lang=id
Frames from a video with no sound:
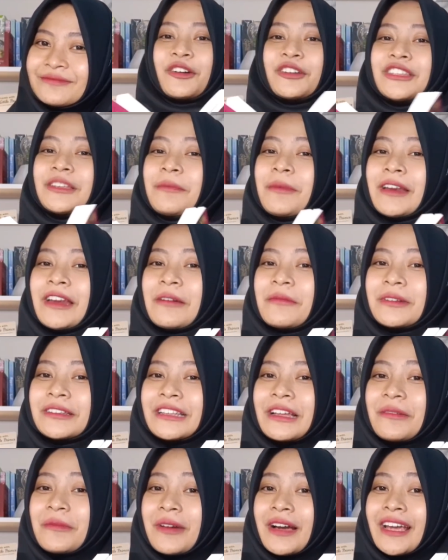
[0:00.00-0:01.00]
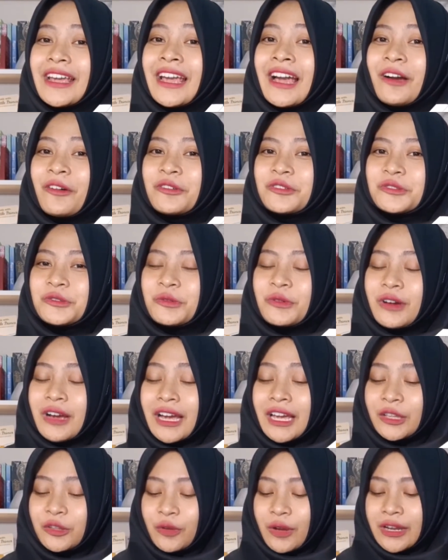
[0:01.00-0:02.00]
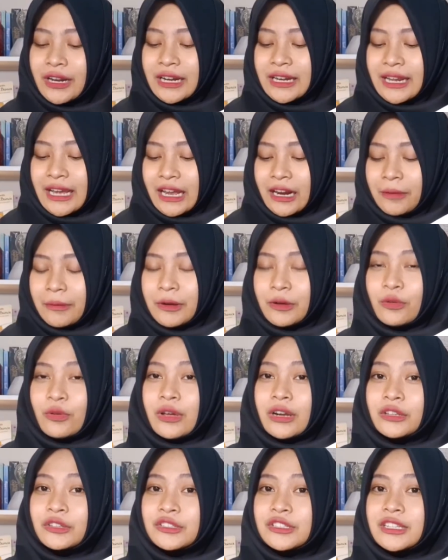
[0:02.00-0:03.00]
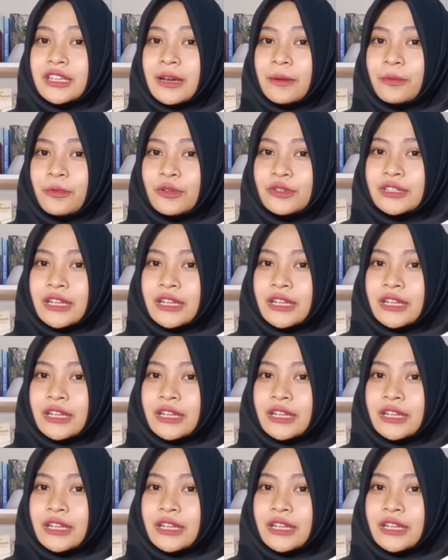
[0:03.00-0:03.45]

Kutipan yang pertama yang aku suka itu ada di halaman 231